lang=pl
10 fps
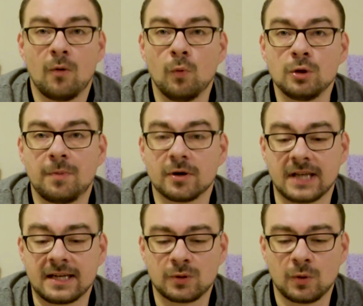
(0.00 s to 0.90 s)

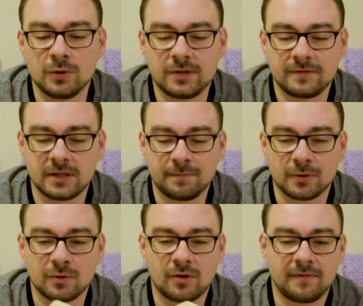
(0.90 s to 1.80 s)
Woodbox Exclusive, czyli
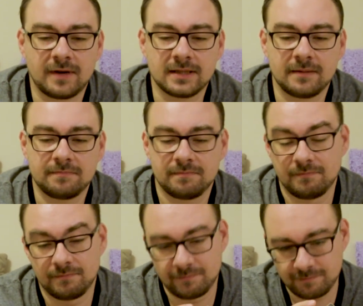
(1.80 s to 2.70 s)
produkowane
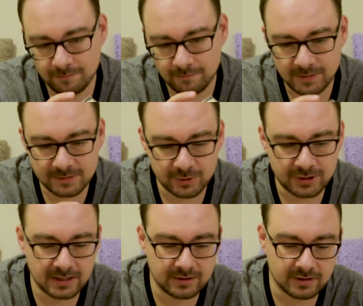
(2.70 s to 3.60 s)

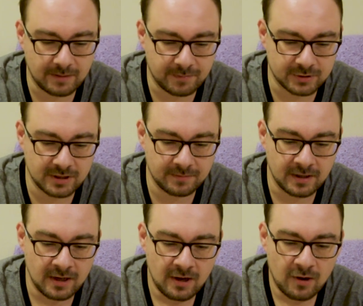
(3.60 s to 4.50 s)
bezpośrednio na
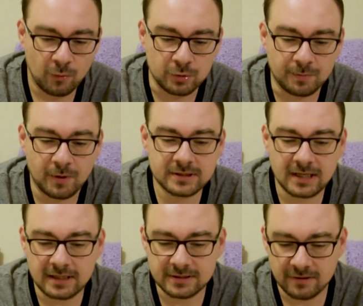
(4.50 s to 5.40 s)
potrzeby Woodboxa.
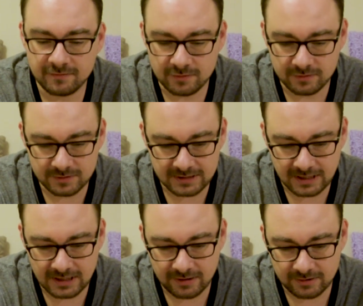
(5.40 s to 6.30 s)
Znowu
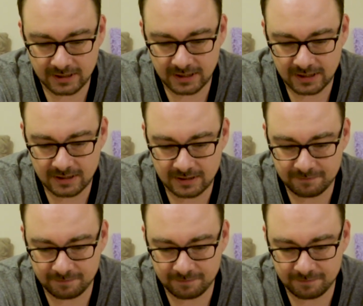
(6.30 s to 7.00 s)
zaklejone jak.